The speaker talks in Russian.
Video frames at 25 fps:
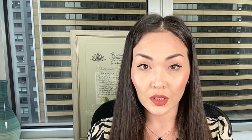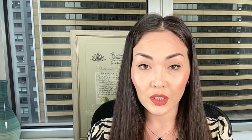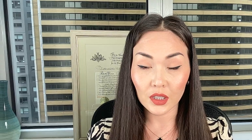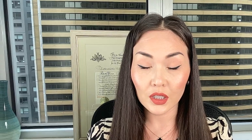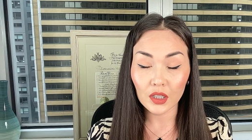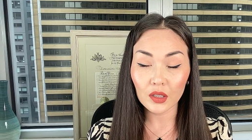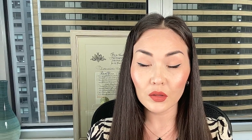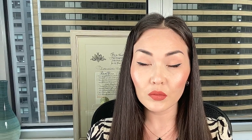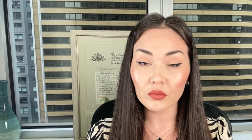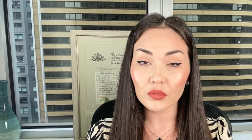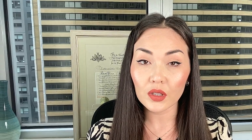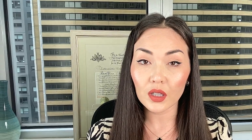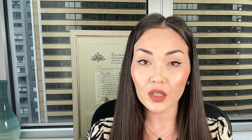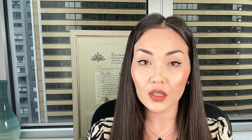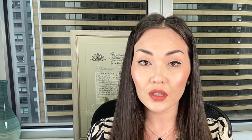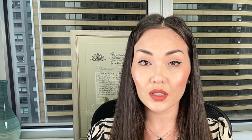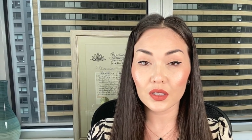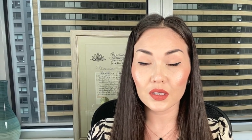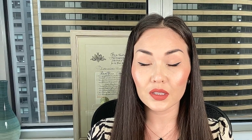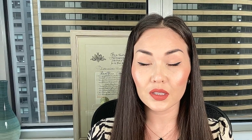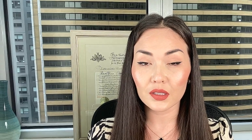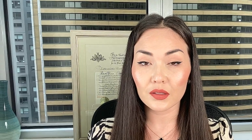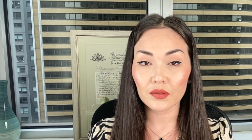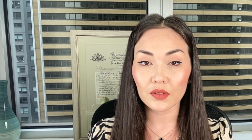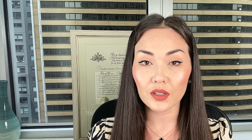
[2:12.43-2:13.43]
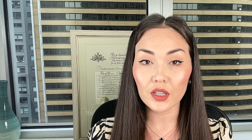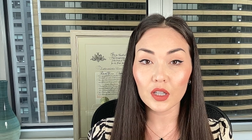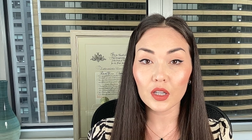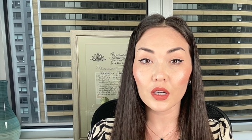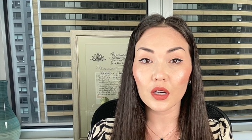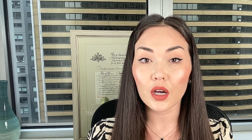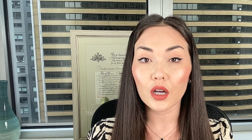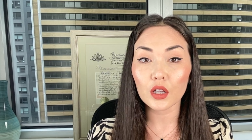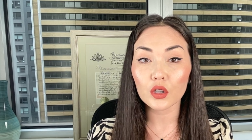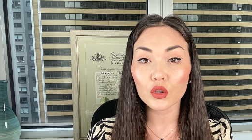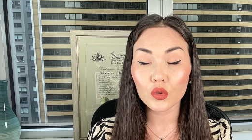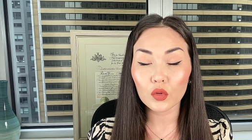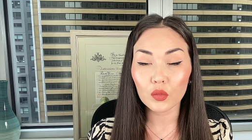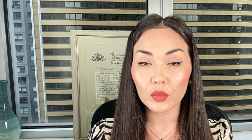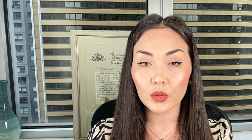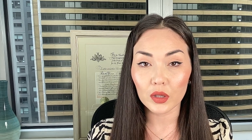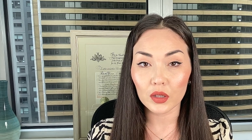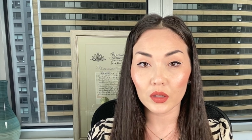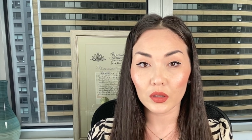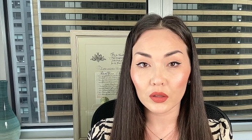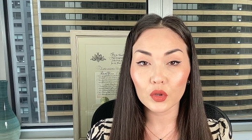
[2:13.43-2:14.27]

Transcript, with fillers: им данное заявление одобрили.